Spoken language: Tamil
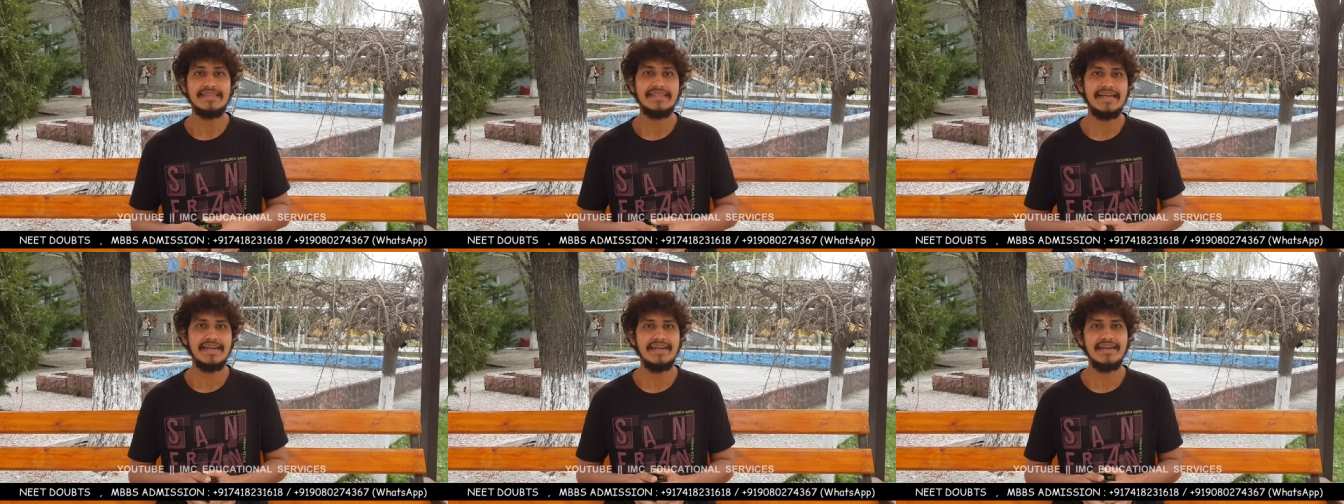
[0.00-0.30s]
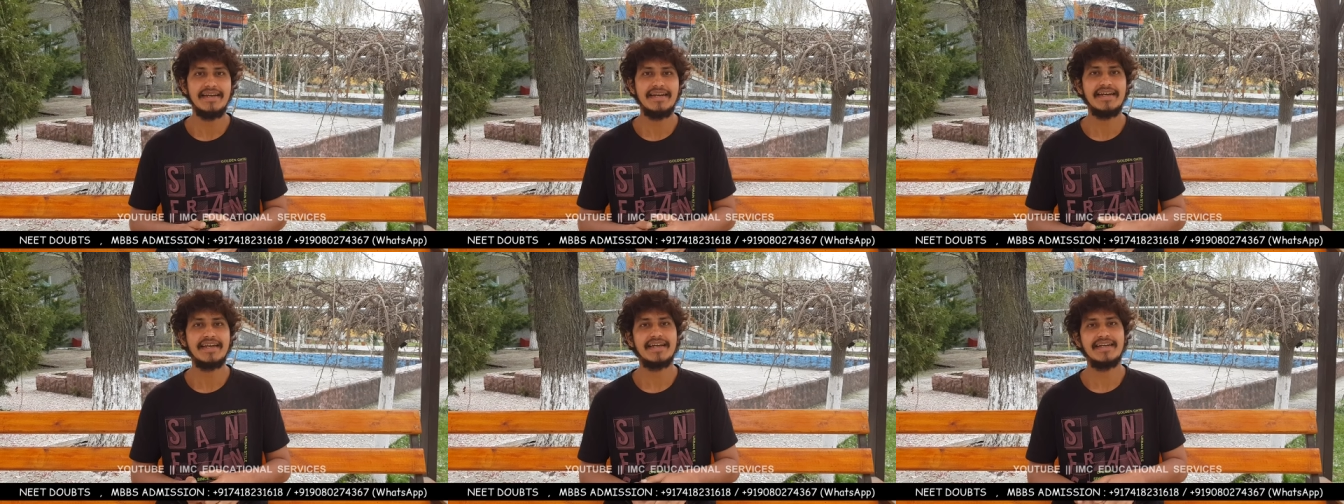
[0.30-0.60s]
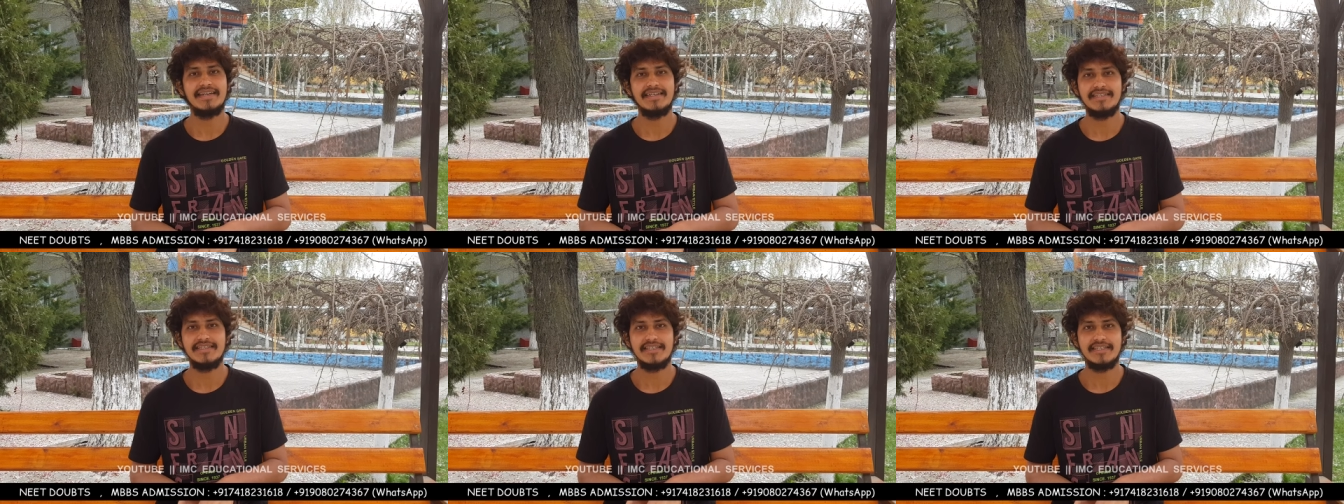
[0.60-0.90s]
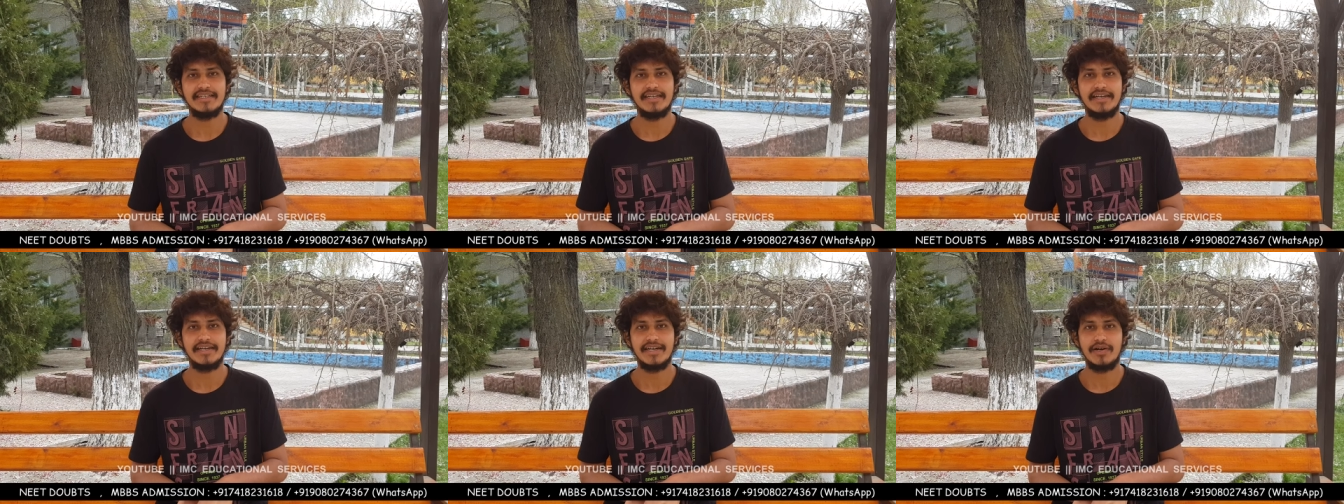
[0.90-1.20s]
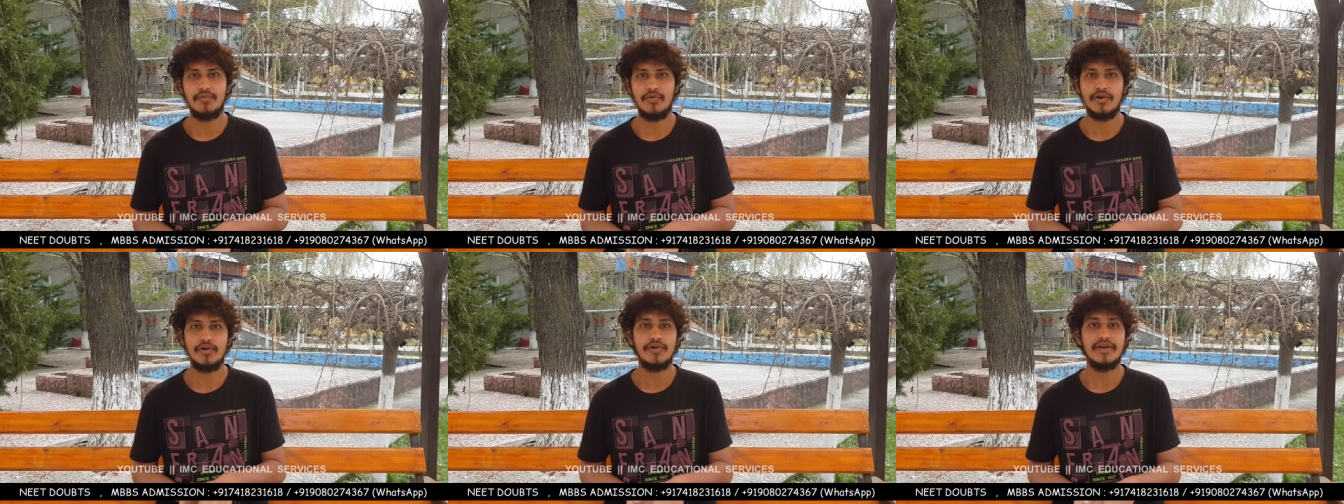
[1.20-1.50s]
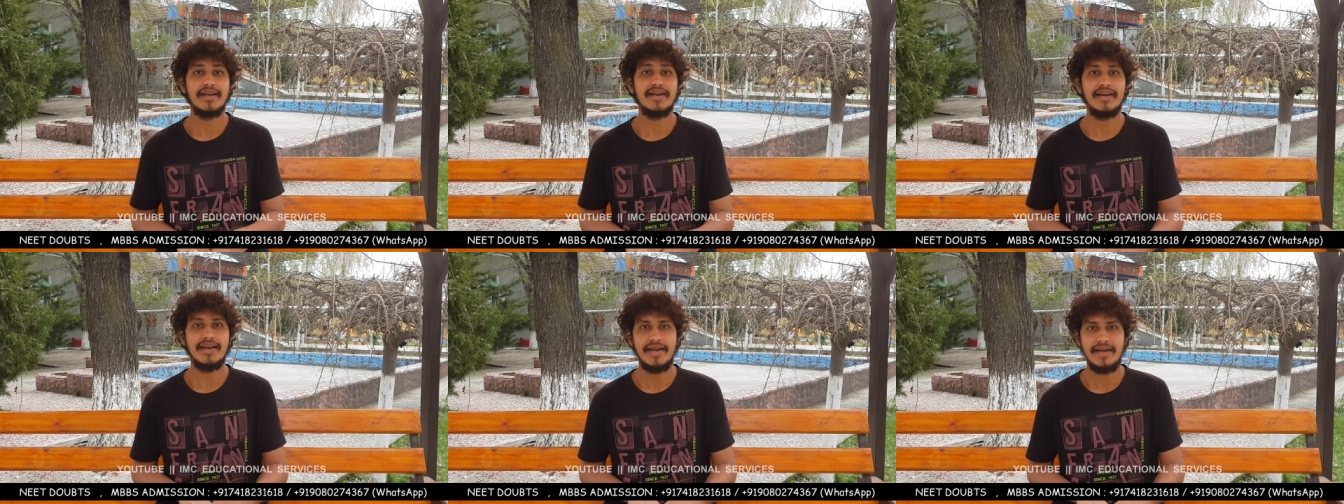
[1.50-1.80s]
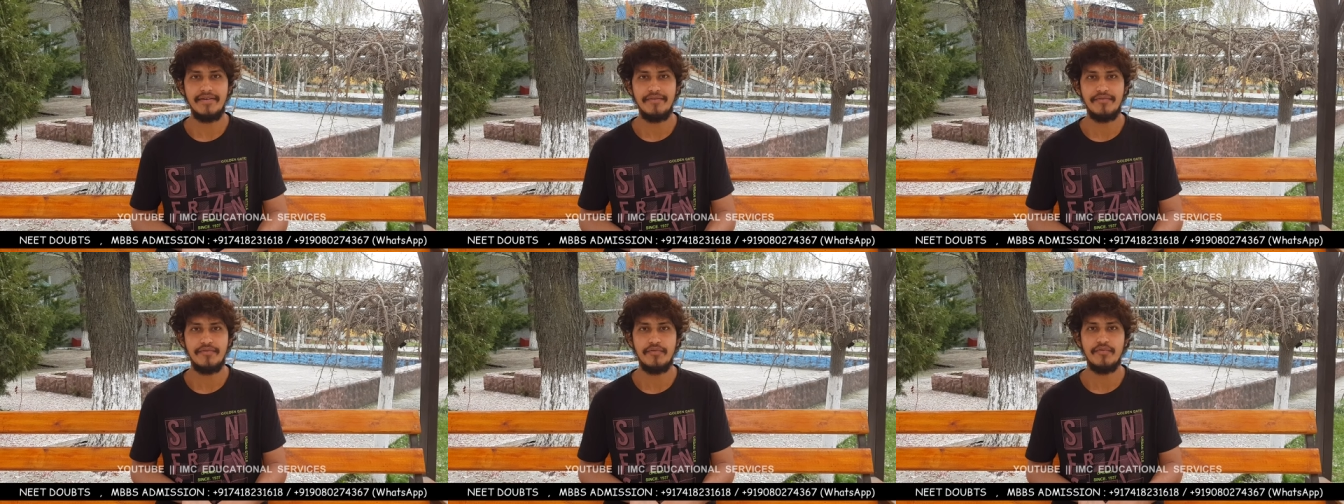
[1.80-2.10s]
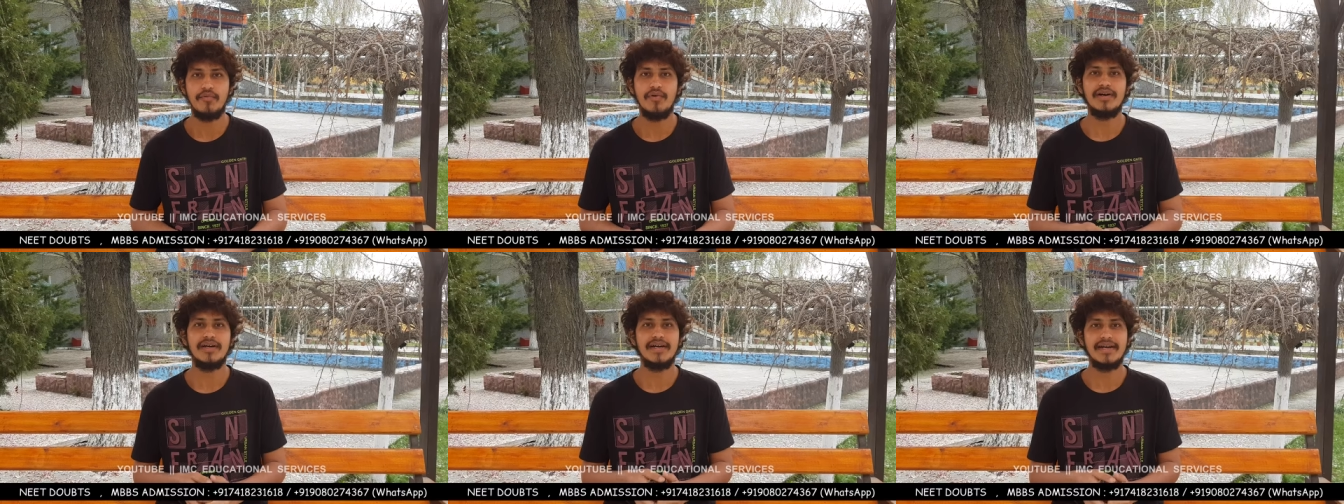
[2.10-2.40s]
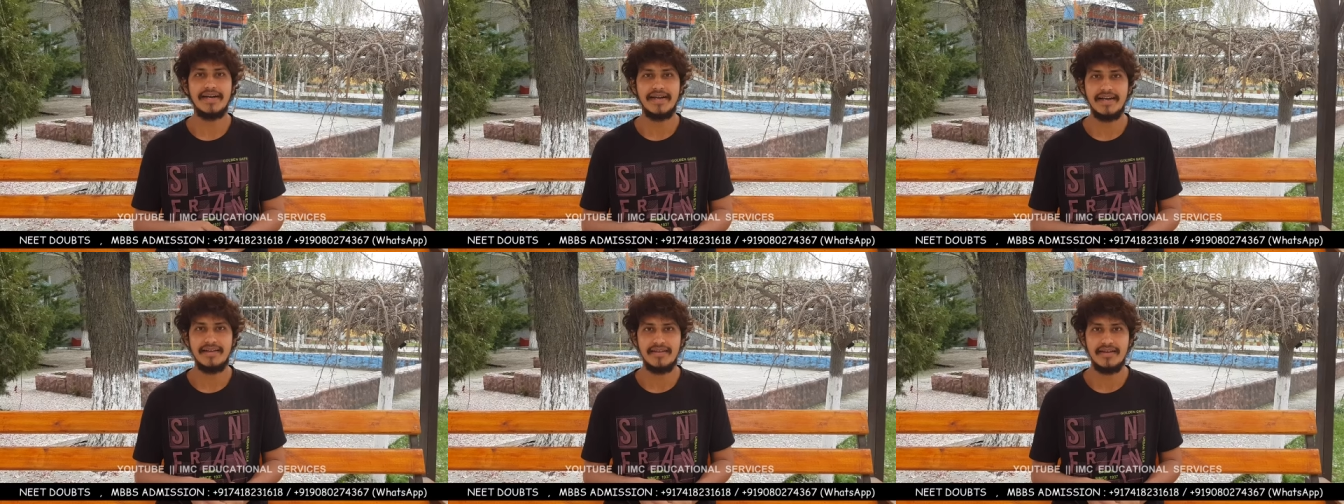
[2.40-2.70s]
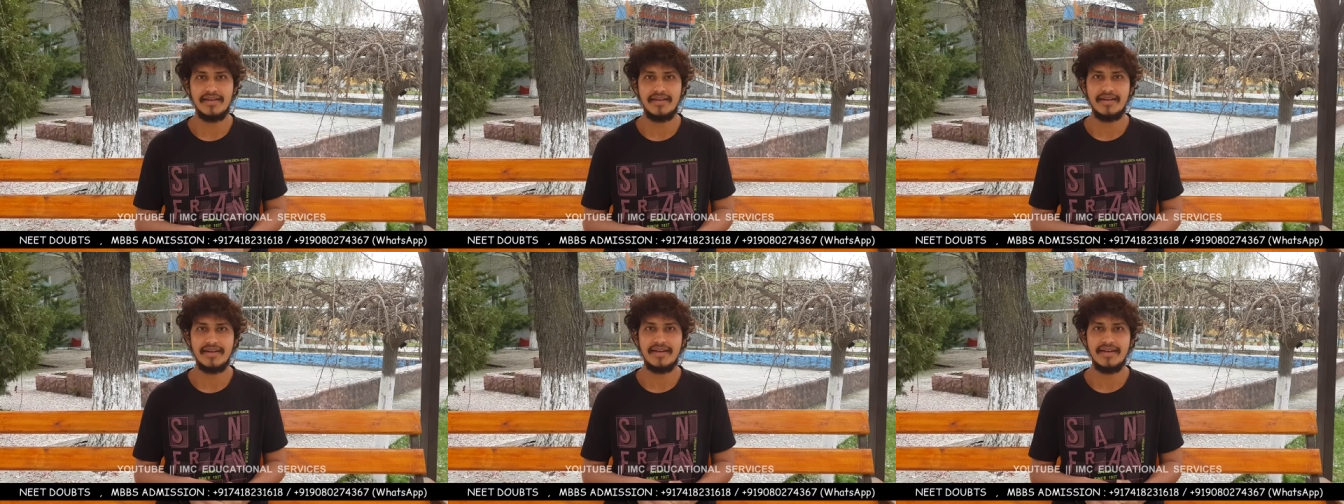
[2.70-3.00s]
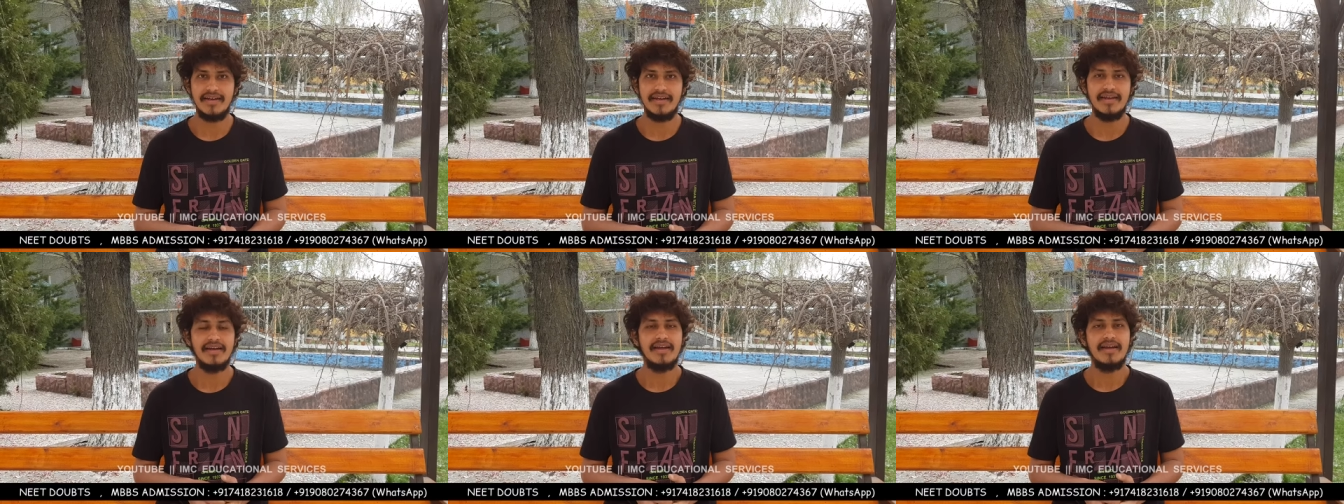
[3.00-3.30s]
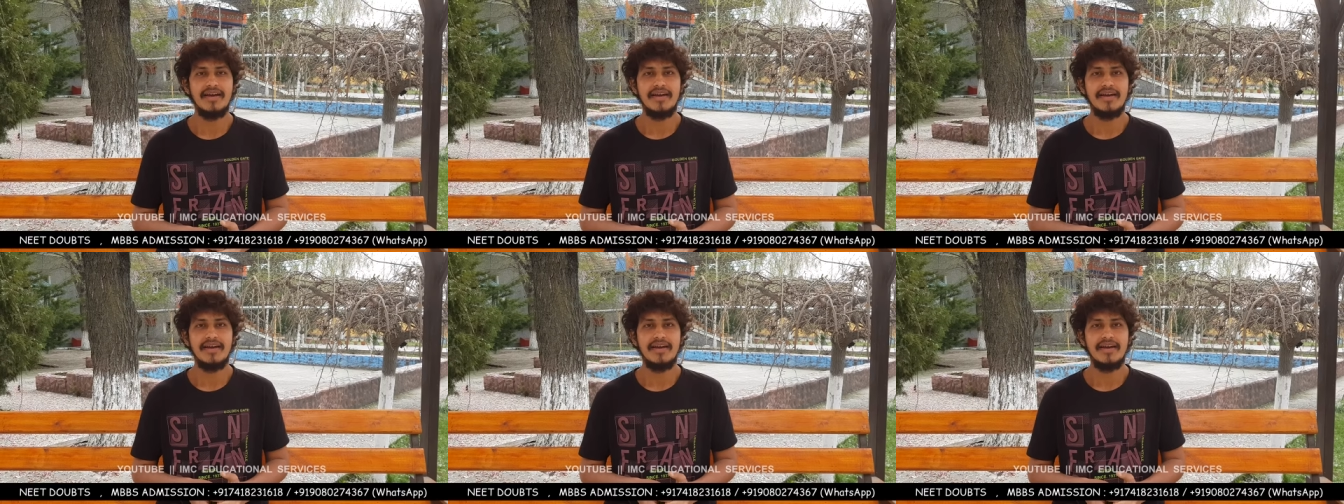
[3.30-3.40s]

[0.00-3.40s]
தென் நீங்கள் டிசிஷன் எடுங்க உங்களுடைய லைஃப் உங்கள் கையில் தான் இருக்குது